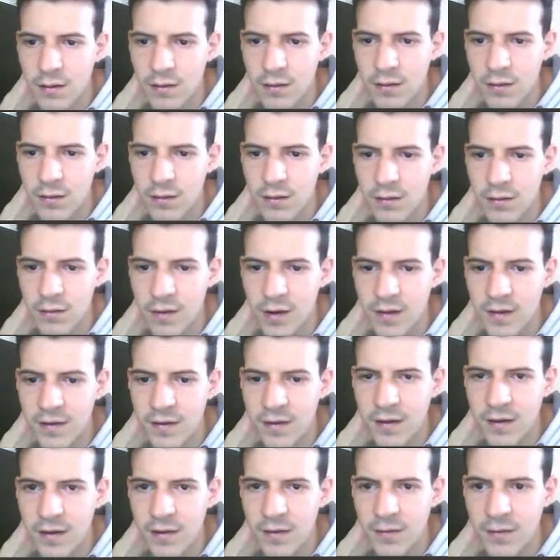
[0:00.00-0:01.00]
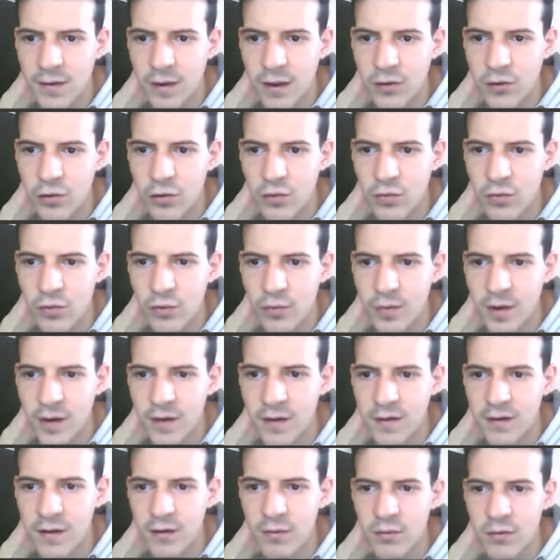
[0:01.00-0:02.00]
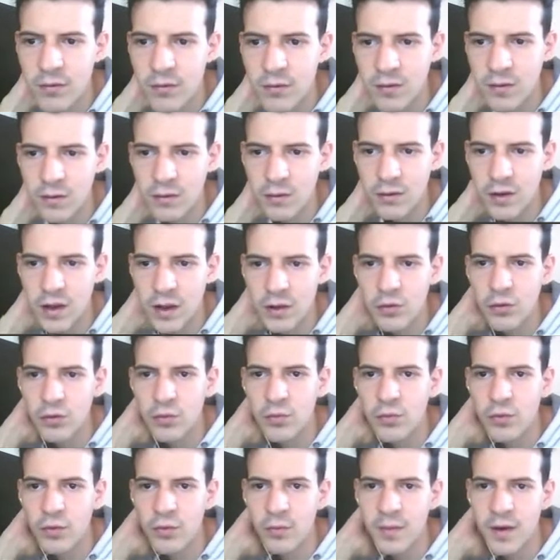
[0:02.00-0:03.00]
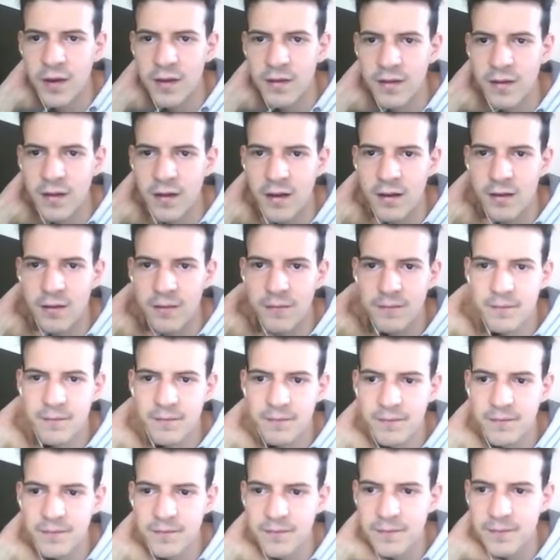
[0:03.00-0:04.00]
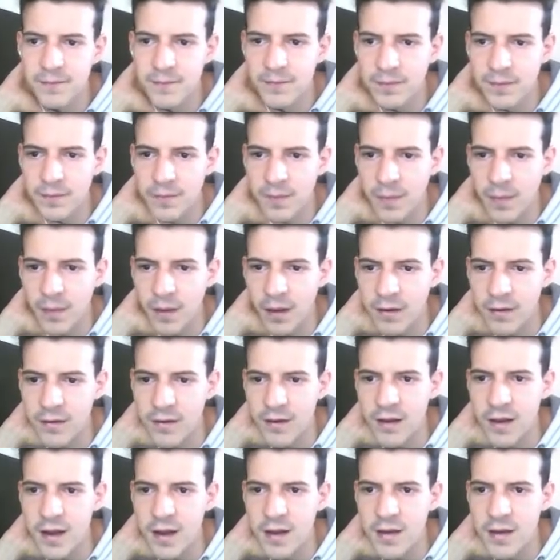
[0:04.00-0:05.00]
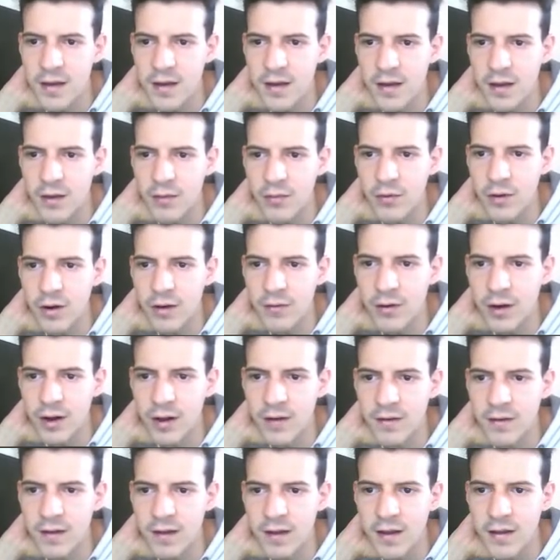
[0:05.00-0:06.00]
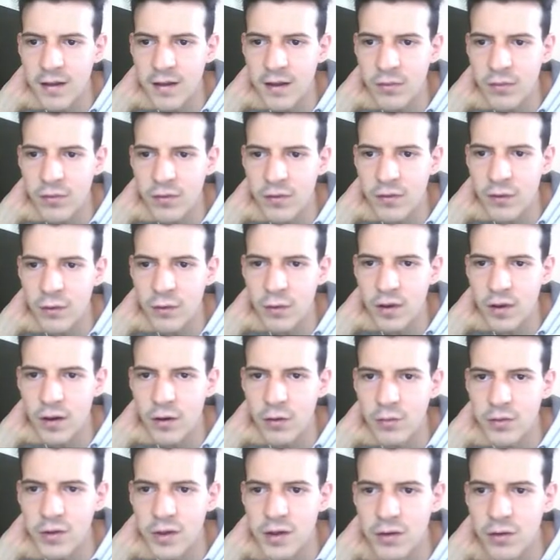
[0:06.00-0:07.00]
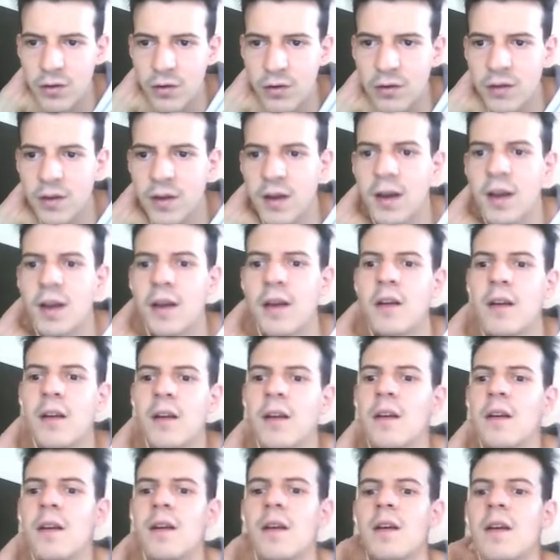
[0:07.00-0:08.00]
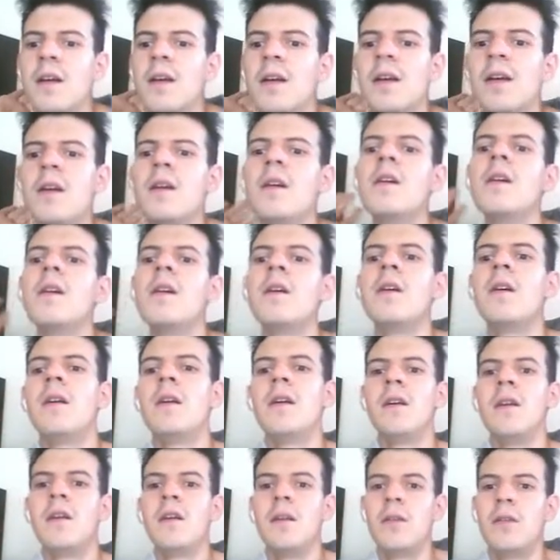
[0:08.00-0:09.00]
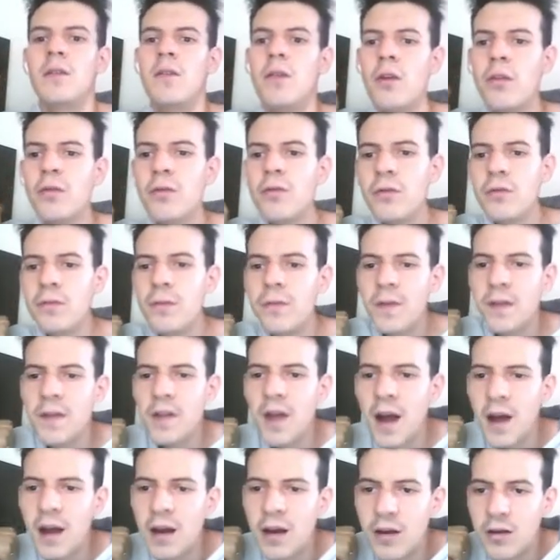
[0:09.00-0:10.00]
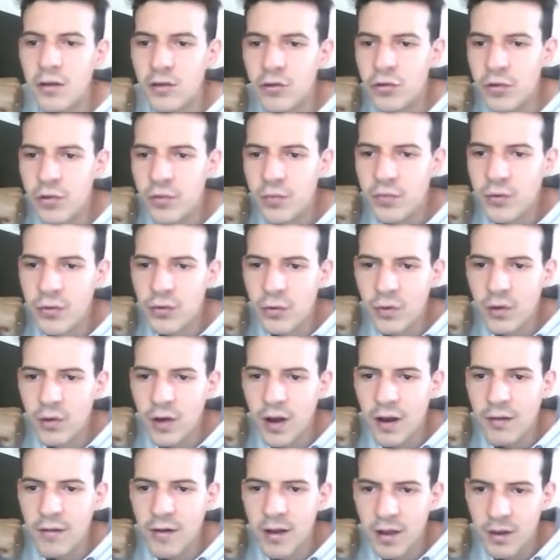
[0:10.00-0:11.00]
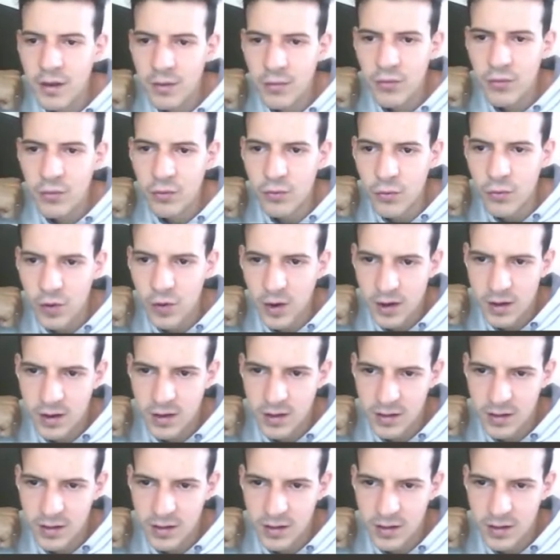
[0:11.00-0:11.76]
On va essayer de faire deux pions passés puisque si on a deux pions passés, c'est gagné. Et puis là voilà, c'est gagné puisqu'il est obligé de rentrer dans une finale de pions avec un pion de moins.